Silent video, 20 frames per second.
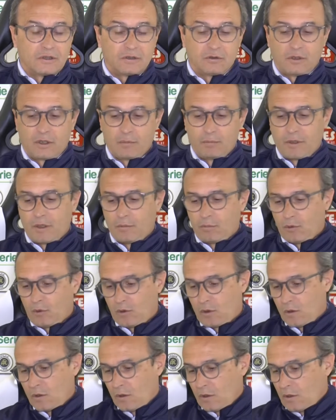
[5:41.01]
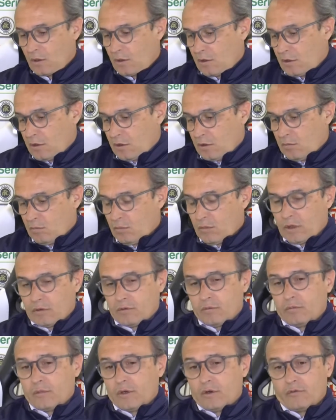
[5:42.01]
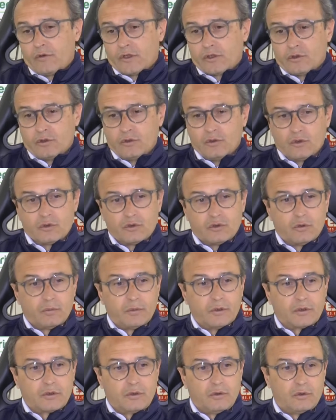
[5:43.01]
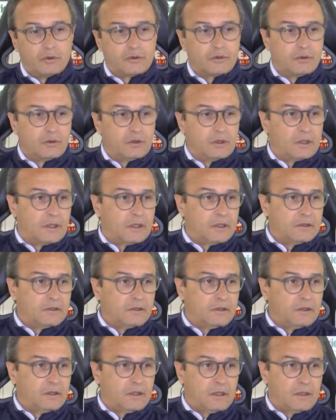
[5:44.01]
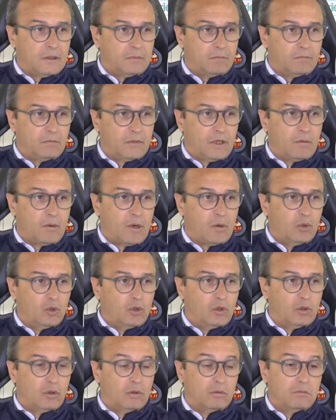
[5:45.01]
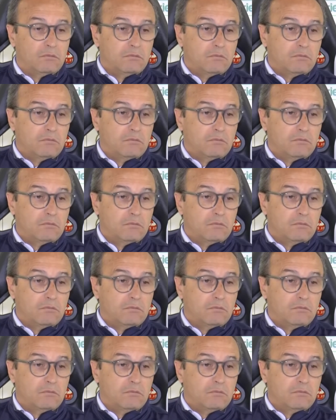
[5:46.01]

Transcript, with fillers: Noi abbiamo abbiamo fatto il nostro percorso di crescita, abbiamo avuto